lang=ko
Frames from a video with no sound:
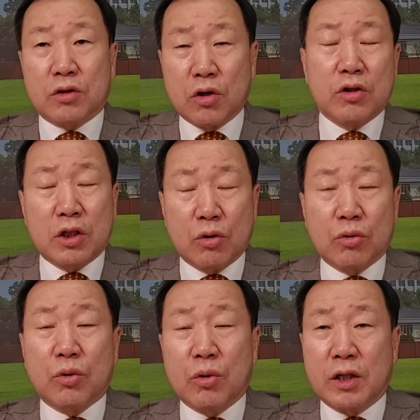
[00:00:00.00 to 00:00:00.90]

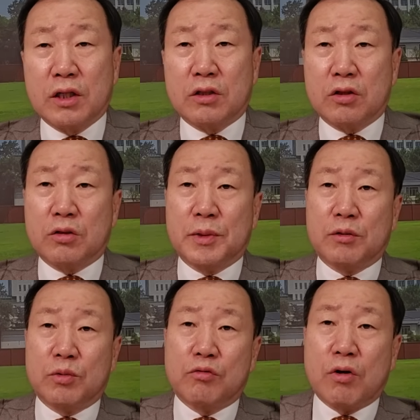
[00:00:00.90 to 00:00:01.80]
성희롱 논란이
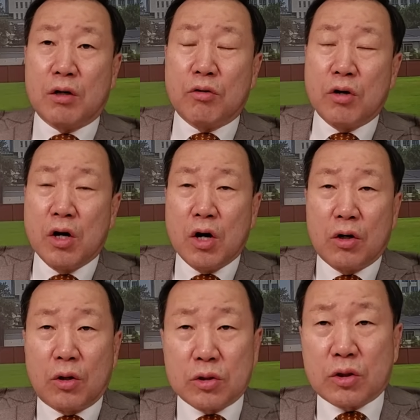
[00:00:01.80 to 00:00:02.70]
있었음에도 불구하고
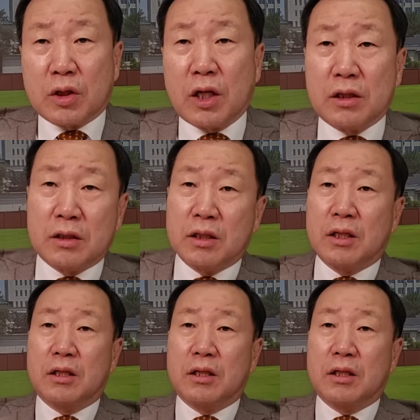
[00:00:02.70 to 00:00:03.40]
어떻게든